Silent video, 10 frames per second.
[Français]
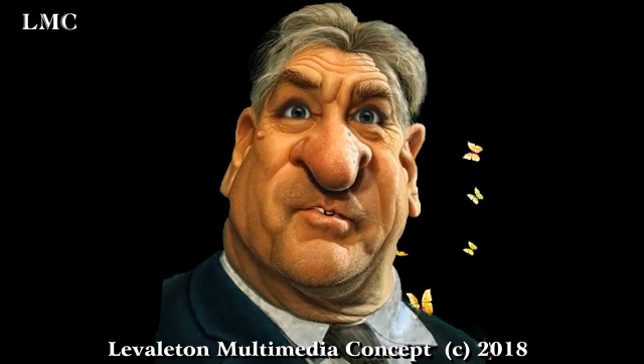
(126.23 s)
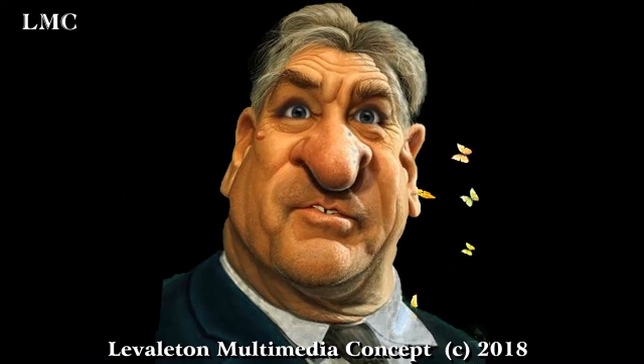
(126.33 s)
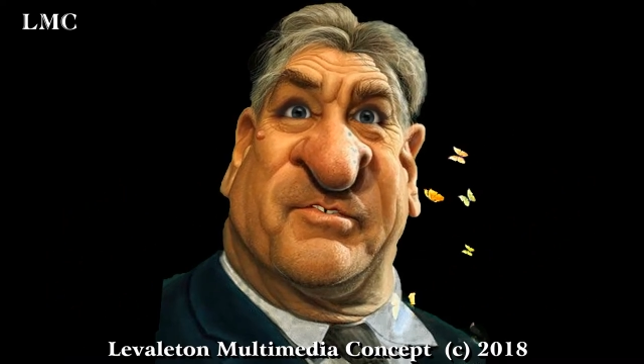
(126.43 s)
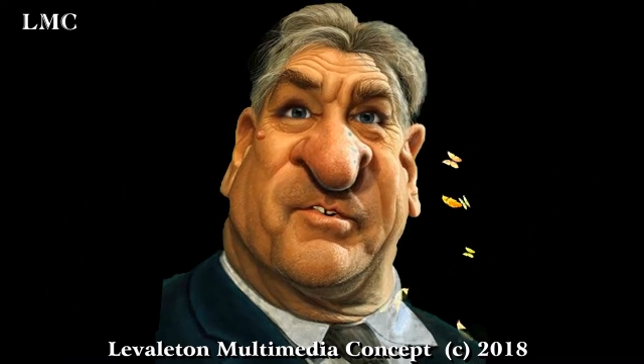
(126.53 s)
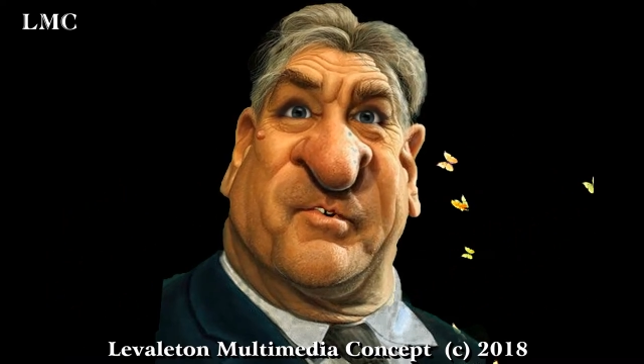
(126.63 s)
une
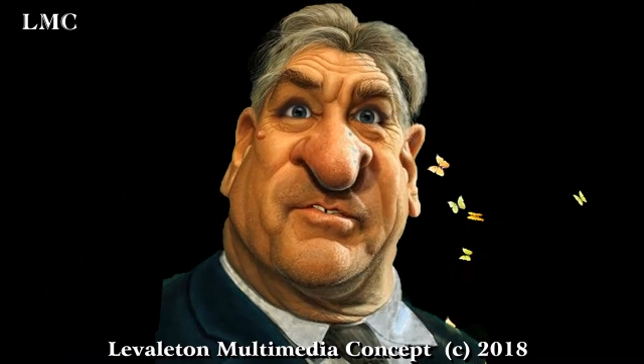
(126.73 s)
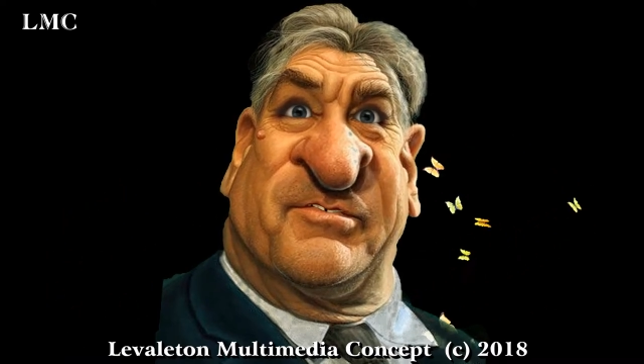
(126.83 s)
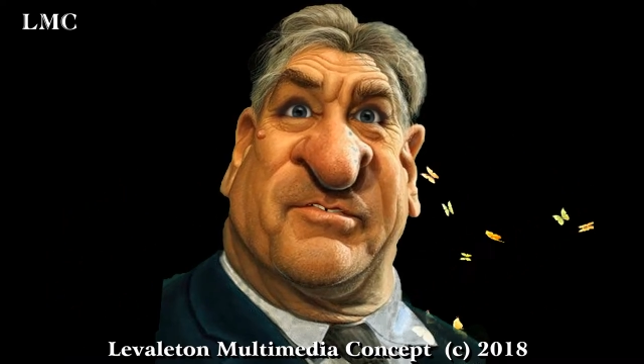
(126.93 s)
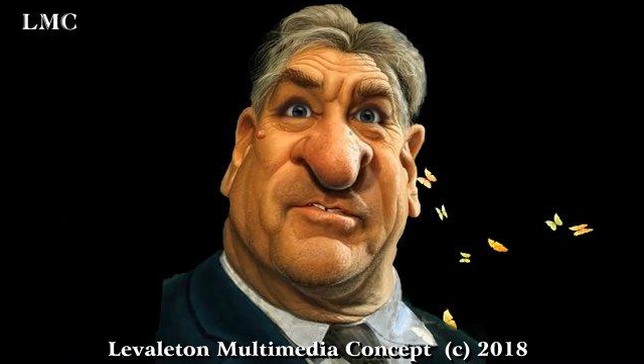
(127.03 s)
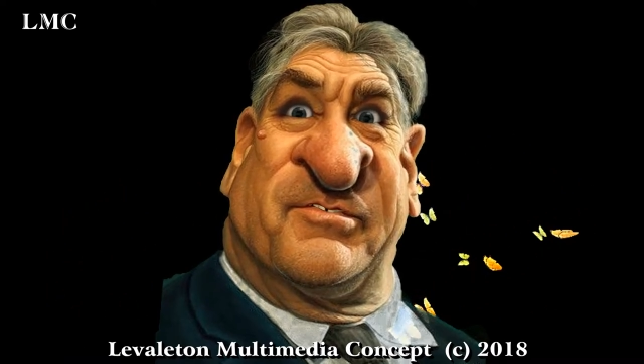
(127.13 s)
voiture
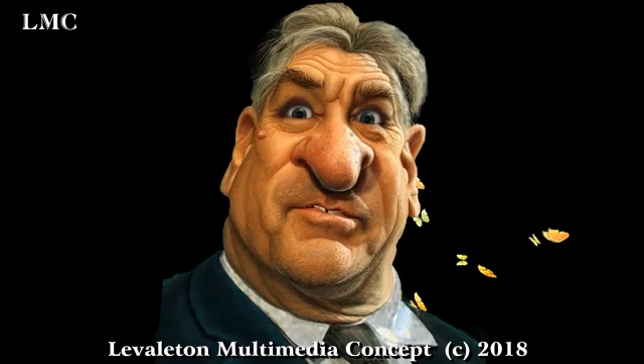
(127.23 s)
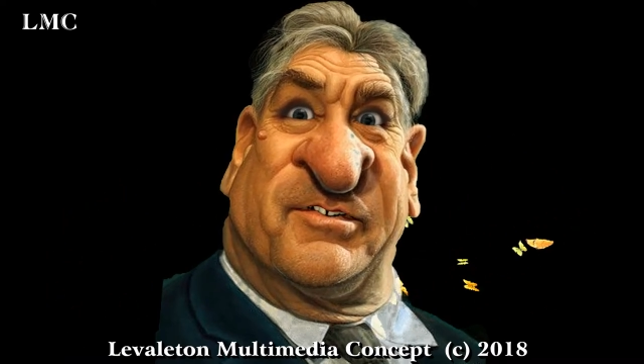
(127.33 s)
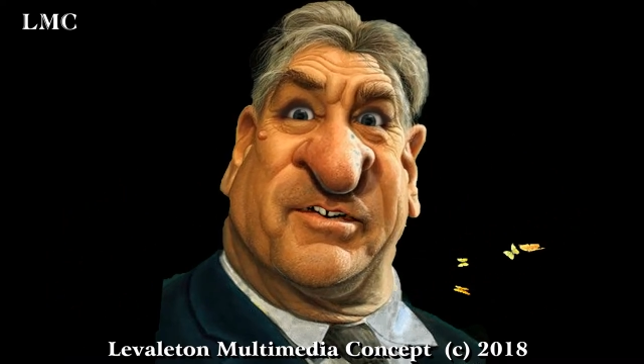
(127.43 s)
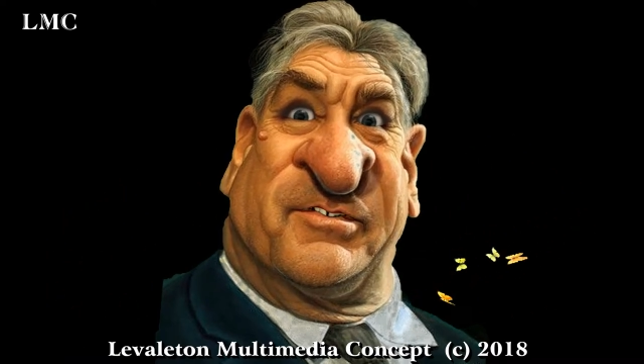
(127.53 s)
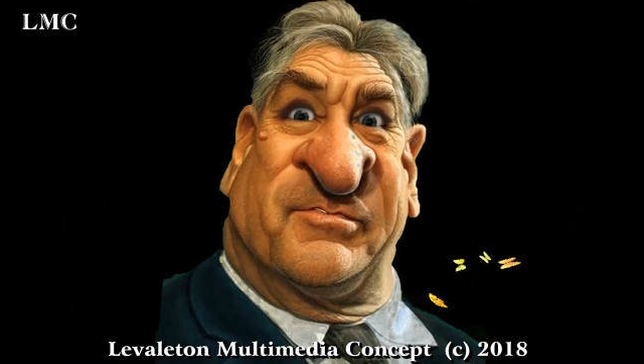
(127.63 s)

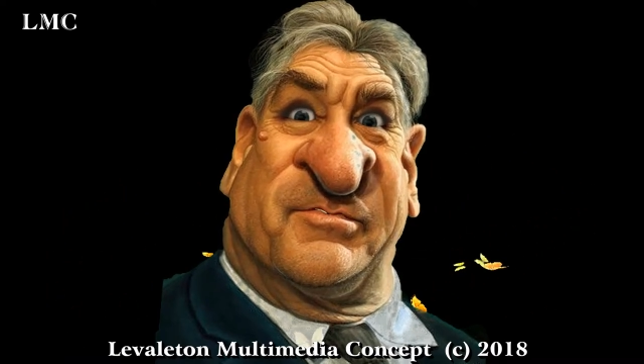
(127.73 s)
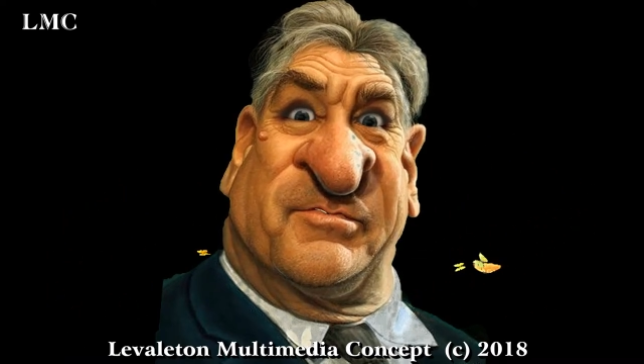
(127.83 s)
Oui.